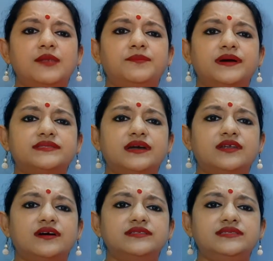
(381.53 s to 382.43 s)
পাতার
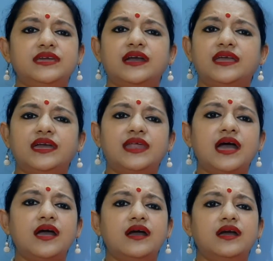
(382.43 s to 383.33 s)
রদ দিয়া ঘেরা
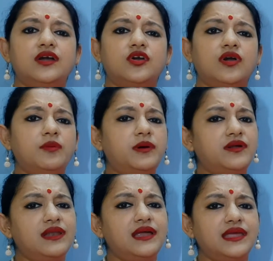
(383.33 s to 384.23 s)

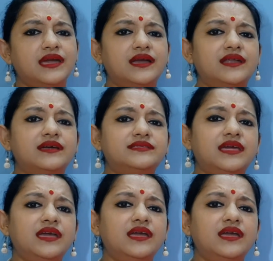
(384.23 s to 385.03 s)
গপরওয়ালার এগানাতে